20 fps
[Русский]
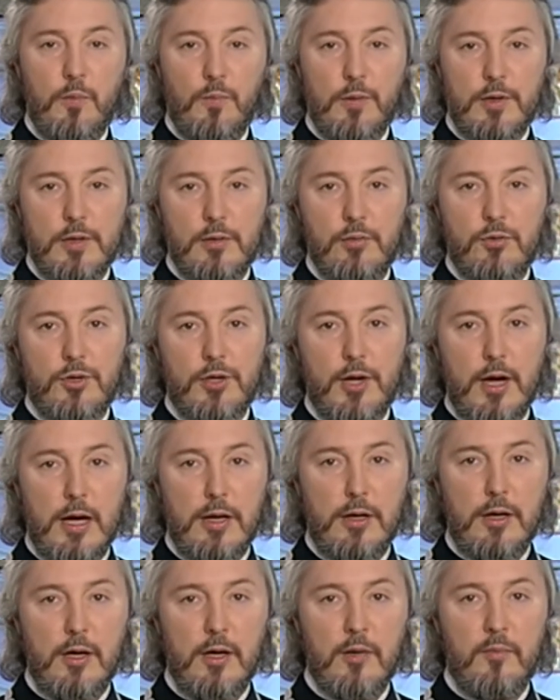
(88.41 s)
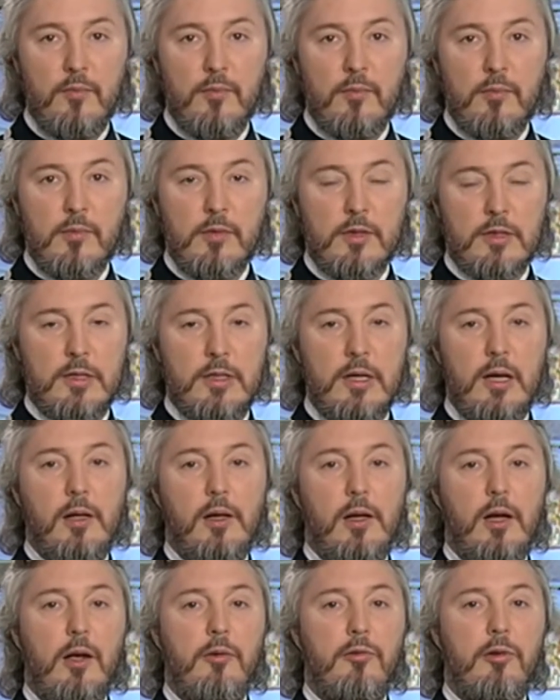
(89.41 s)
послушание
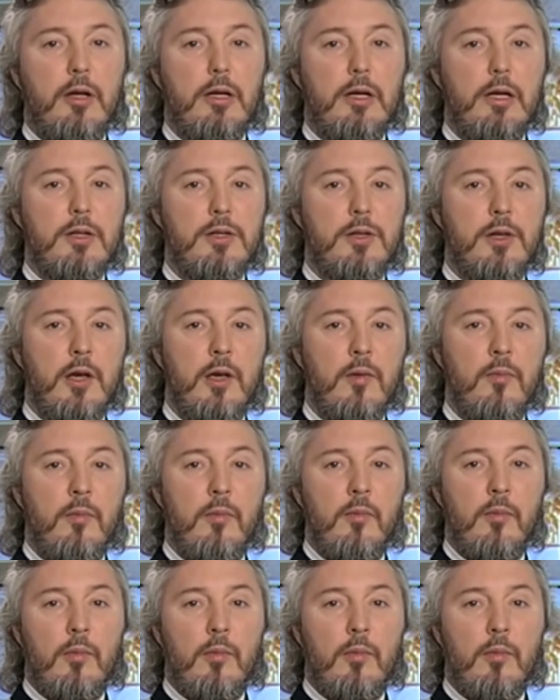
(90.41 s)
сделали Афанасия